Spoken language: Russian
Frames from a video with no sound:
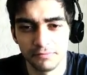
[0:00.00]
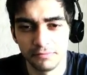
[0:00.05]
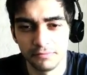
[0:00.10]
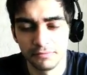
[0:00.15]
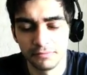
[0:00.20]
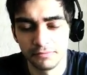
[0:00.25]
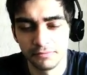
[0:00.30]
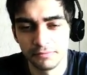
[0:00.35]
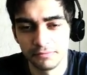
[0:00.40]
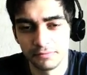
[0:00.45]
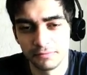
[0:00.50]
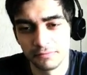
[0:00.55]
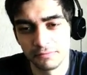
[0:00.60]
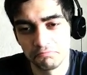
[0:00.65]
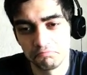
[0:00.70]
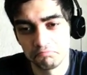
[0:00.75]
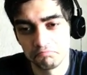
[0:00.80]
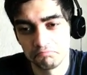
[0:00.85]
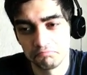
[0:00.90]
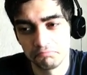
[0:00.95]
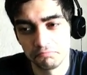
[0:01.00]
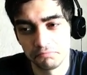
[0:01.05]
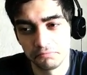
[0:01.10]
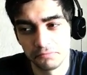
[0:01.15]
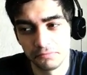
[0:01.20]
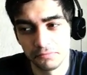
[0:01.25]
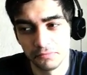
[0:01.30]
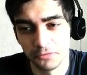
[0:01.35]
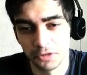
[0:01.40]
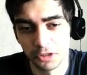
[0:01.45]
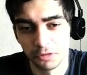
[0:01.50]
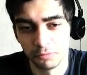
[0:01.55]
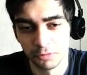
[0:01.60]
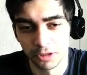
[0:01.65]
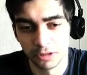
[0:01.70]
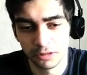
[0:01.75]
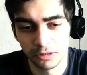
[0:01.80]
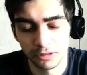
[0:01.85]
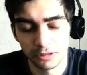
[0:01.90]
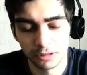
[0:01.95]
Серьезно?
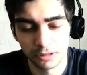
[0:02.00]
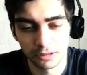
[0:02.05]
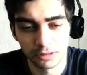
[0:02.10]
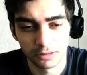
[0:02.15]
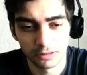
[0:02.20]
Нормально да, так.